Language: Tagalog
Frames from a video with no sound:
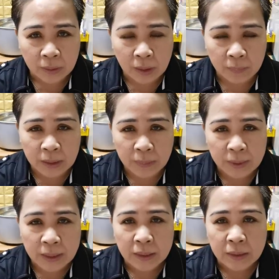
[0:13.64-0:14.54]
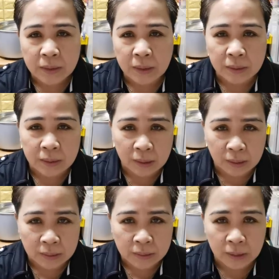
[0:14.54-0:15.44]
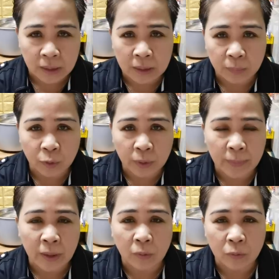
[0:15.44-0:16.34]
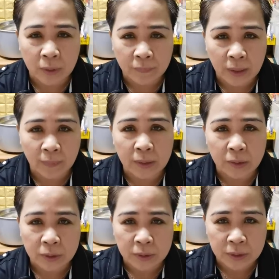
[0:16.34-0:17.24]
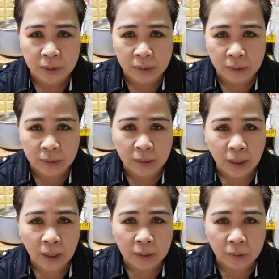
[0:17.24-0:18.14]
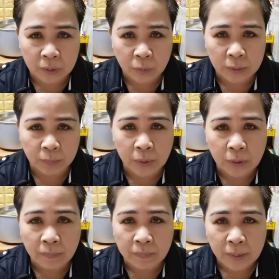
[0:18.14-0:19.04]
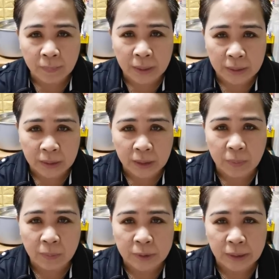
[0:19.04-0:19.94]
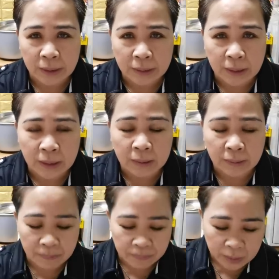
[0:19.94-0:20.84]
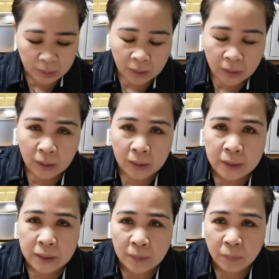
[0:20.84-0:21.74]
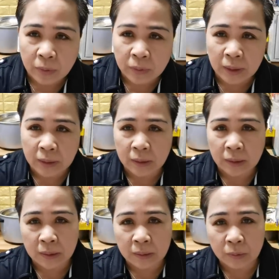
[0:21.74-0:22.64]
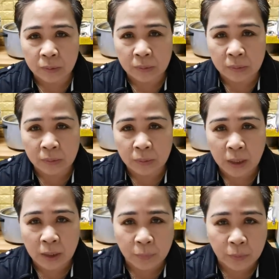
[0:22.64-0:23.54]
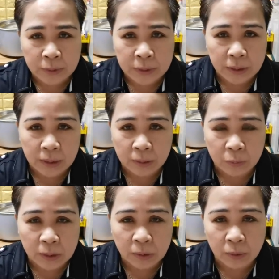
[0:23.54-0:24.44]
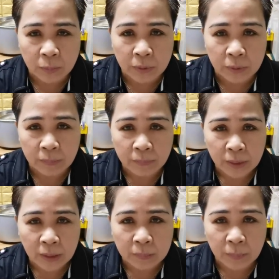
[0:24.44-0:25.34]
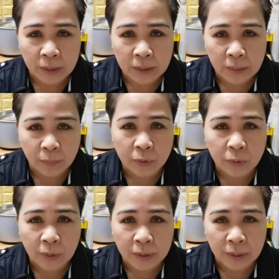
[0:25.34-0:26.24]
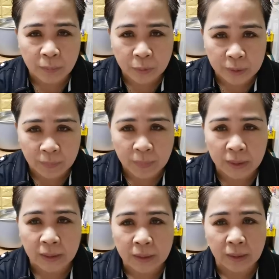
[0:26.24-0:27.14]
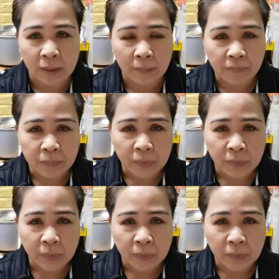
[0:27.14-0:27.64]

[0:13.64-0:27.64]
uh, Pilipinas at uh, sa lahat po ng mga OFWs uh, around the world po. Magandang gabi po sa lahat-lahat. Uh, kanina po nag uh, on air po si Erwin Tulpo at maganda po yung kanyang po topic kanina